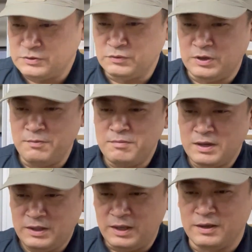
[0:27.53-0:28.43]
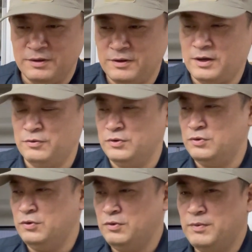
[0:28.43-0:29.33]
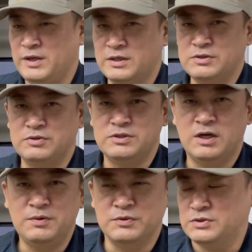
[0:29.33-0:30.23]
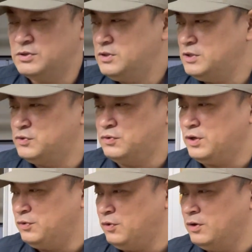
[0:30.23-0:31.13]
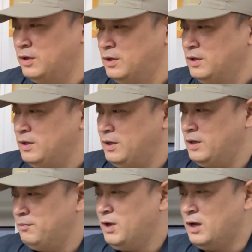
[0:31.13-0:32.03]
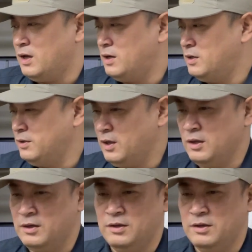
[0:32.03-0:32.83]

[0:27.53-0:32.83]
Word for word: その現場で、あの、いろいろ、まあ、安くしたりもするでしょうけど、えー、まあ、ね、